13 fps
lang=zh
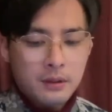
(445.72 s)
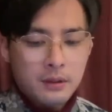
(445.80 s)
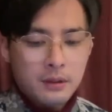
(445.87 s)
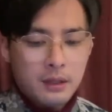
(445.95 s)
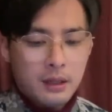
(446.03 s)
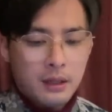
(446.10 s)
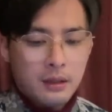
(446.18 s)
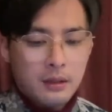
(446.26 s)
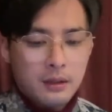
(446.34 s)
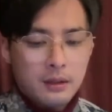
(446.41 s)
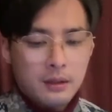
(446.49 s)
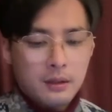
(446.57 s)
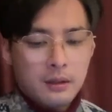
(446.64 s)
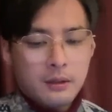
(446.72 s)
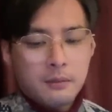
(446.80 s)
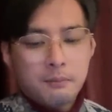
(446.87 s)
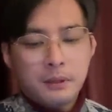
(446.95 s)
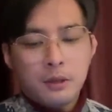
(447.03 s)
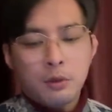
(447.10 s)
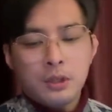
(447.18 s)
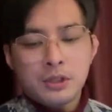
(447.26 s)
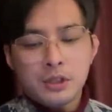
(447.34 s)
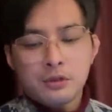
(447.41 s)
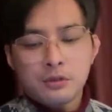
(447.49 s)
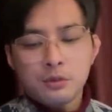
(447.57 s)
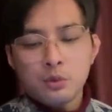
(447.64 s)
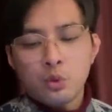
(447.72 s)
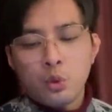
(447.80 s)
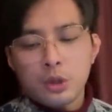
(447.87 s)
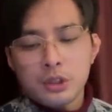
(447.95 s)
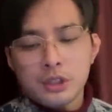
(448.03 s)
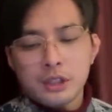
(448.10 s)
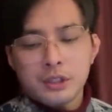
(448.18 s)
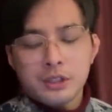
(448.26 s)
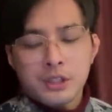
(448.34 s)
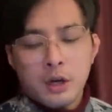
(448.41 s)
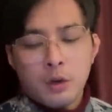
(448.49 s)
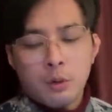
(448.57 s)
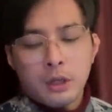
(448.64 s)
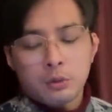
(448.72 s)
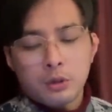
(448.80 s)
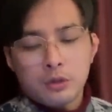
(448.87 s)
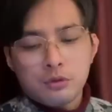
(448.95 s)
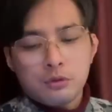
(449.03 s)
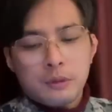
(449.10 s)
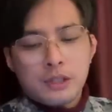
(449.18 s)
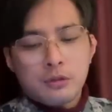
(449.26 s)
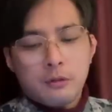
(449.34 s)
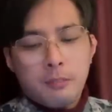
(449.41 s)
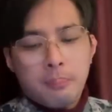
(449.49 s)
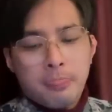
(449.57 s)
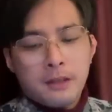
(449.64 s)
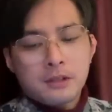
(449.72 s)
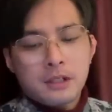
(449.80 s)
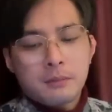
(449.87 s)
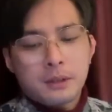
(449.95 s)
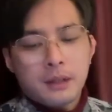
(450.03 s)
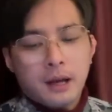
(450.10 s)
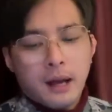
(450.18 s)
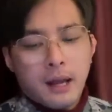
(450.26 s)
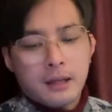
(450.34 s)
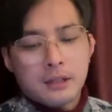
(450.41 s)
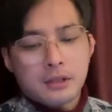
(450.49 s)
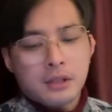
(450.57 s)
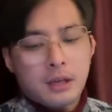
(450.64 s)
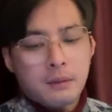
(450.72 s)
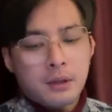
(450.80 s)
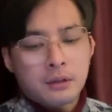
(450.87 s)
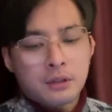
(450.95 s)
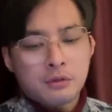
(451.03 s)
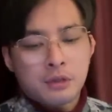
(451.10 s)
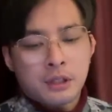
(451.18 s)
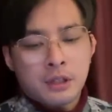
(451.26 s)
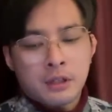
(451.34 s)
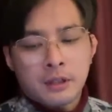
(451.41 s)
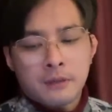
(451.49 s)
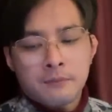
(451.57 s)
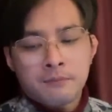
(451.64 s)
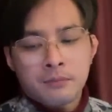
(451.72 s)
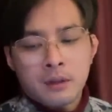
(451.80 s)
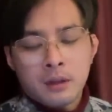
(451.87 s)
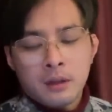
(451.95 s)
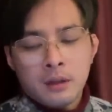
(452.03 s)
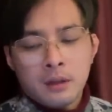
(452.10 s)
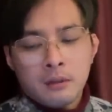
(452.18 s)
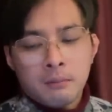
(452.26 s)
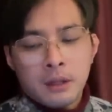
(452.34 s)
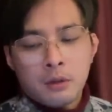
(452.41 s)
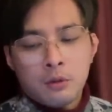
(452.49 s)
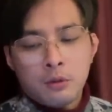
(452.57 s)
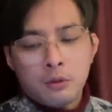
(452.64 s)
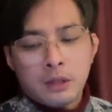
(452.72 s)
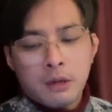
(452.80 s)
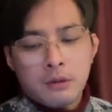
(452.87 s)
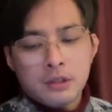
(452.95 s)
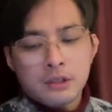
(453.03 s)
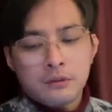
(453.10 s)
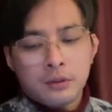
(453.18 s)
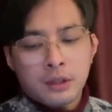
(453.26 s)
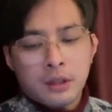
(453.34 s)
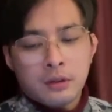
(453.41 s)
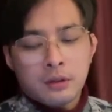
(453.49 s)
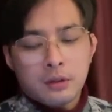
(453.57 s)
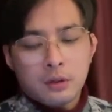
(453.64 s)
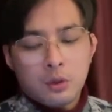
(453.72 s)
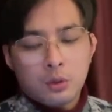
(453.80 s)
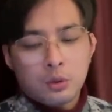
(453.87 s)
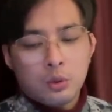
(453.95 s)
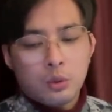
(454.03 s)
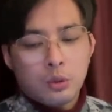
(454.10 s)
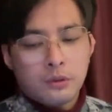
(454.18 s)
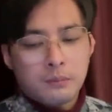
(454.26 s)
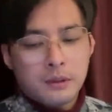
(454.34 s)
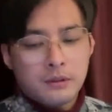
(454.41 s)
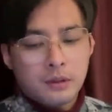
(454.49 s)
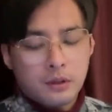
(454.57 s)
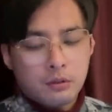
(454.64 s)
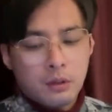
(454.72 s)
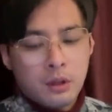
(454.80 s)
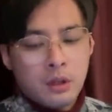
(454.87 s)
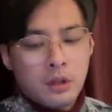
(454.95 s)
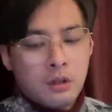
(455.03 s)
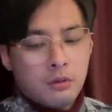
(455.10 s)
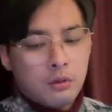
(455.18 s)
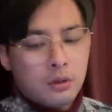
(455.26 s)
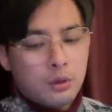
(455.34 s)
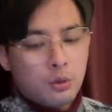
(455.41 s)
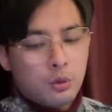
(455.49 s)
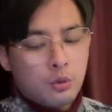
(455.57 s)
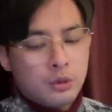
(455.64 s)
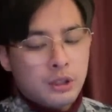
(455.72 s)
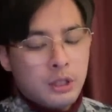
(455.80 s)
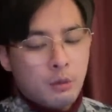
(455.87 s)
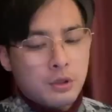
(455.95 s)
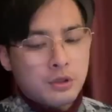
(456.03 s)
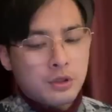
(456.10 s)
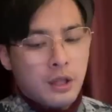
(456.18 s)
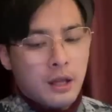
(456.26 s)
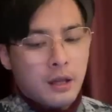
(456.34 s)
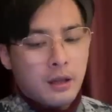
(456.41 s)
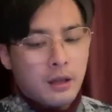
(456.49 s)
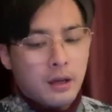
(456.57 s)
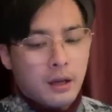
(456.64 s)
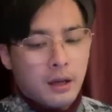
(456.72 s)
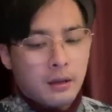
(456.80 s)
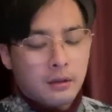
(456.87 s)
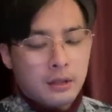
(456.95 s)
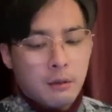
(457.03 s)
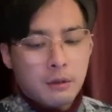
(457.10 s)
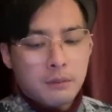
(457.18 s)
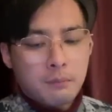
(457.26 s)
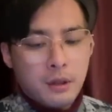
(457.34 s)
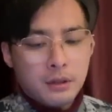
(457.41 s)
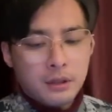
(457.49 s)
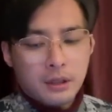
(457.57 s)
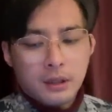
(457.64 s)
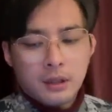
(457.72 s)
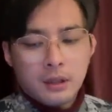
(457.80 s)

啊！并问及中国正强化对中美洲、加勒比海以及太平洋地区的影响力，美国与台湾是否能够透过彼此合作，创造更多空间来维持台海台湾的邦谊